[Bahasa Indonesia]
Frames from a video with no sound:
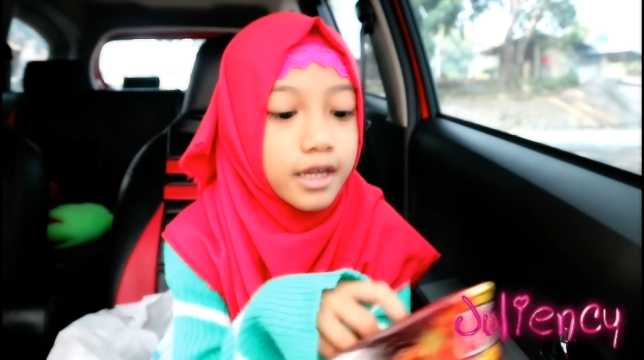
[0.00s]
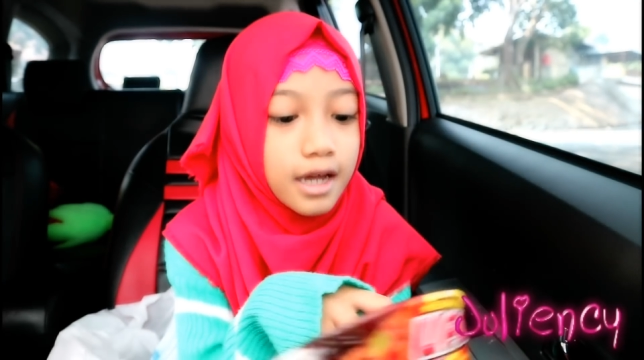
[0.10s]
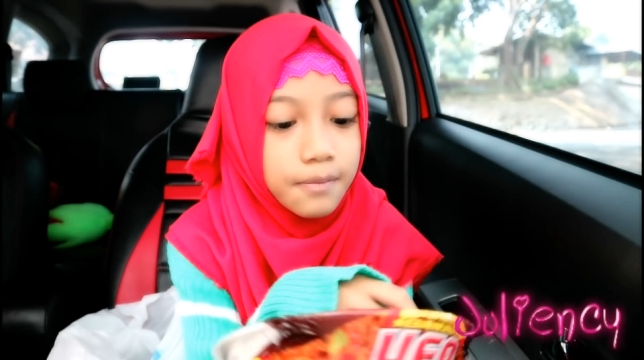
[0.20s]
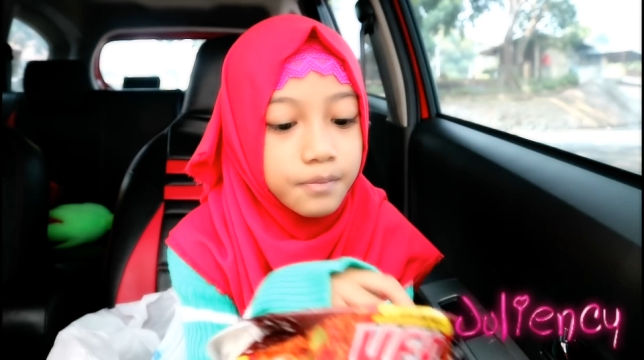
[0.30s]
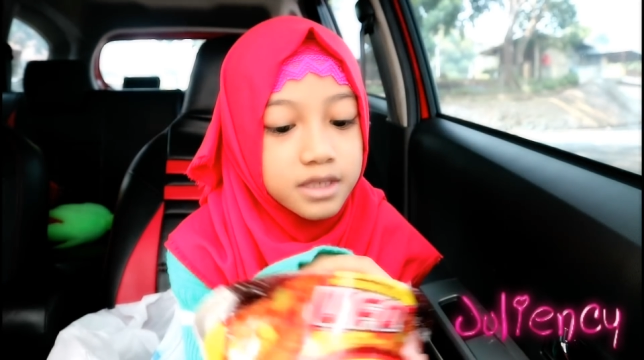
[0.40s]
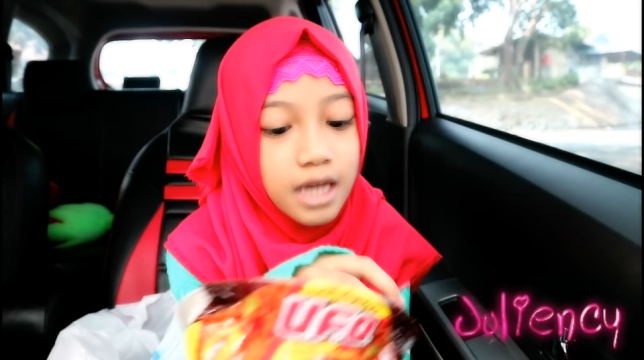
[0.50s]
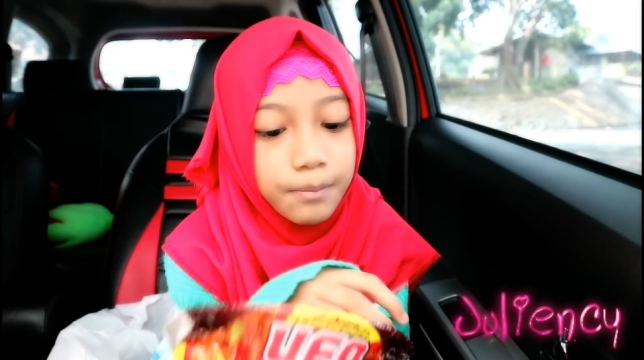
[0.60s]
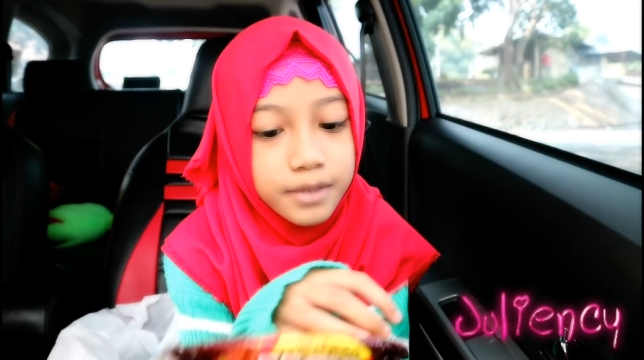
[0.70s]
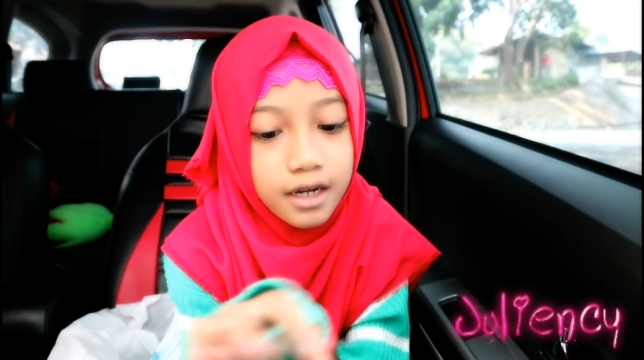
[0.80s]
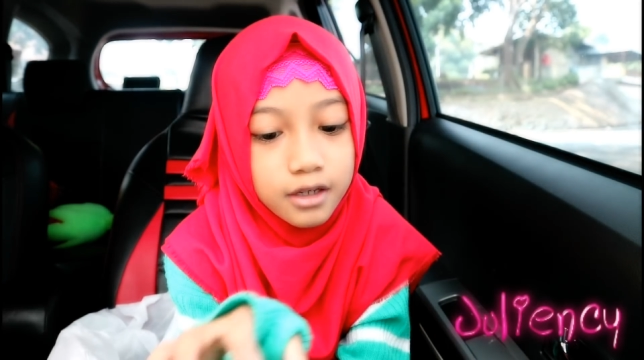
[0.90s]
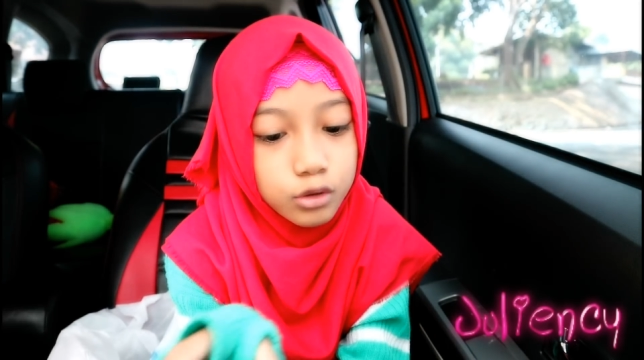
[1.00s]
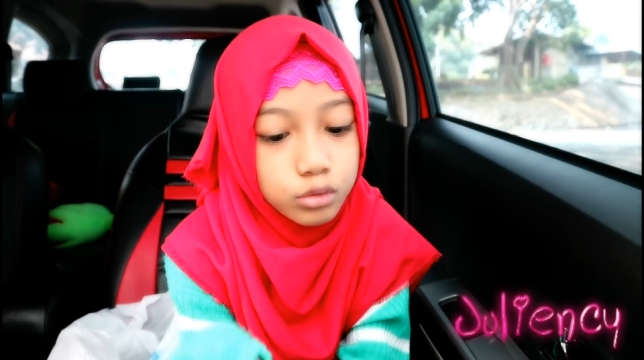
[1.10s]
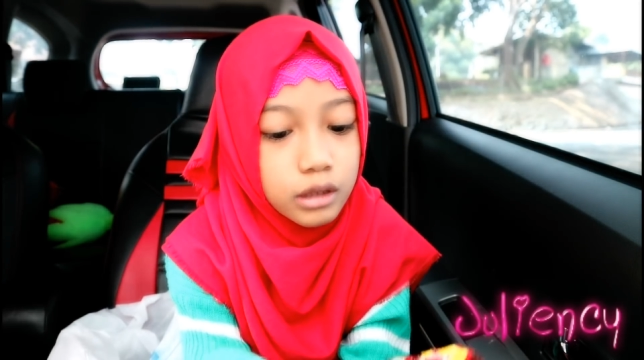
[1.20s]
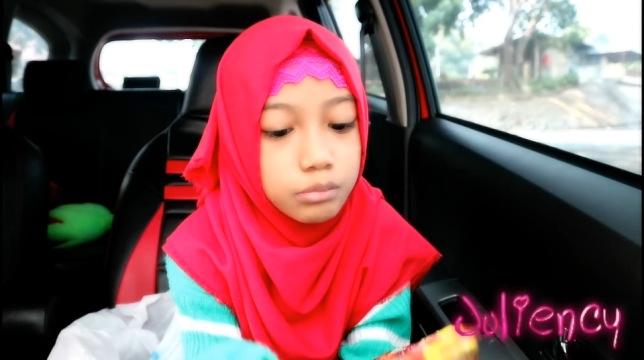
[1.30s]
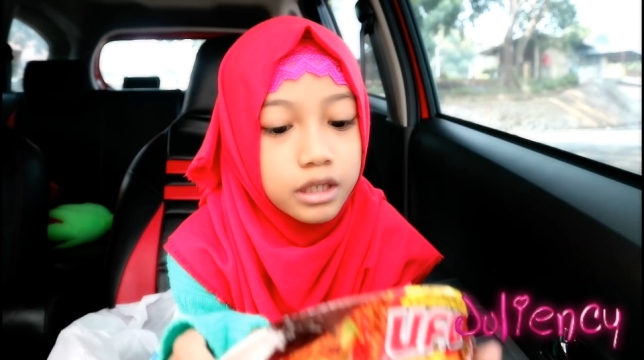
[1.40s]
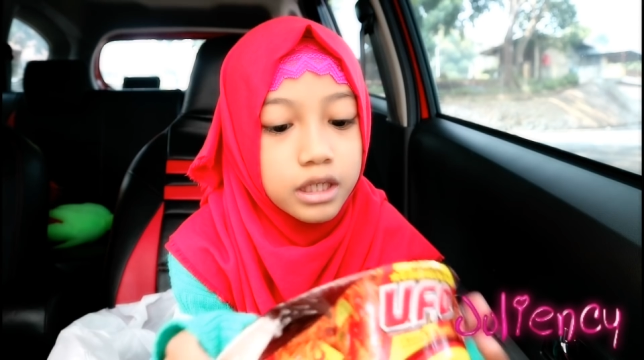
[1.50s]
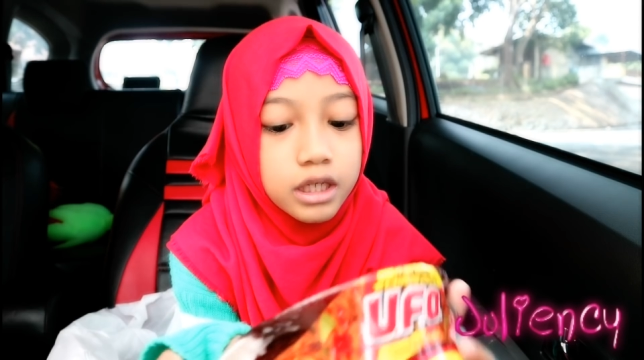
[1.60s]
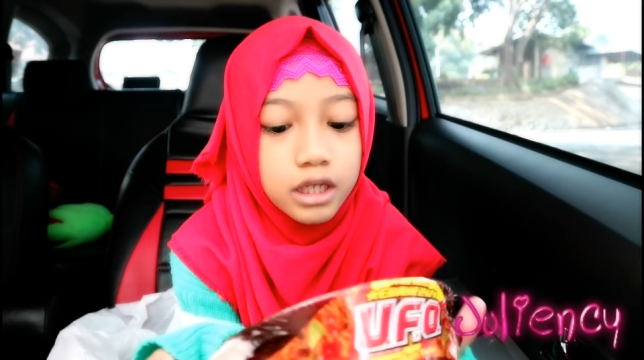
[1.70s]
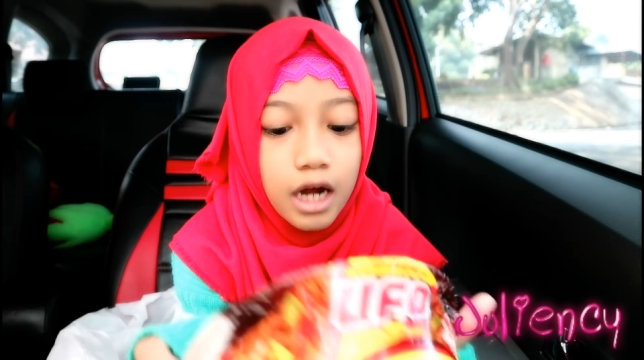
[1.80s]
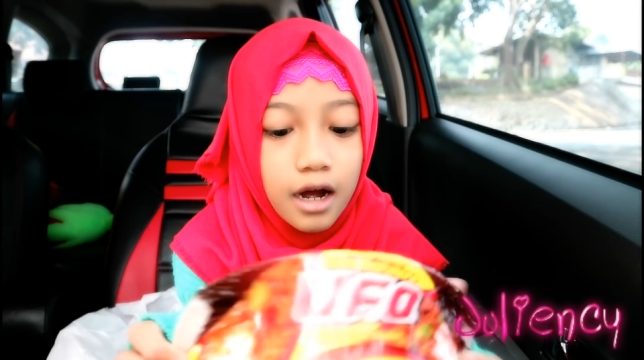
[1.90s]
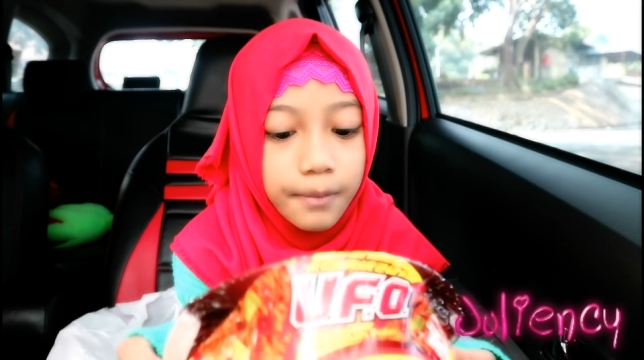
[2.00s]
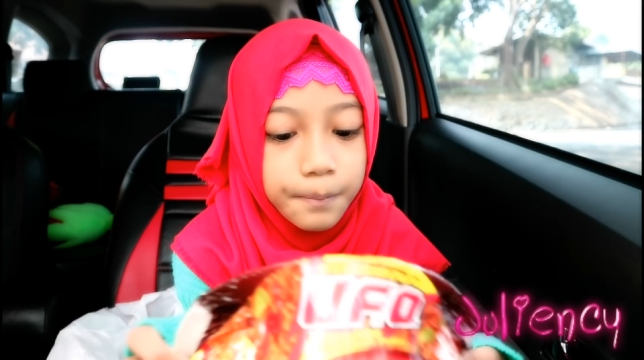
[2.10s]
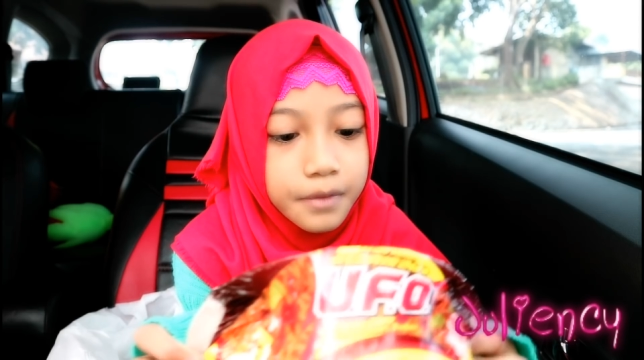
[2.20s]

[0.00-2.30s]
kayak samyang gitu tapi ini enggak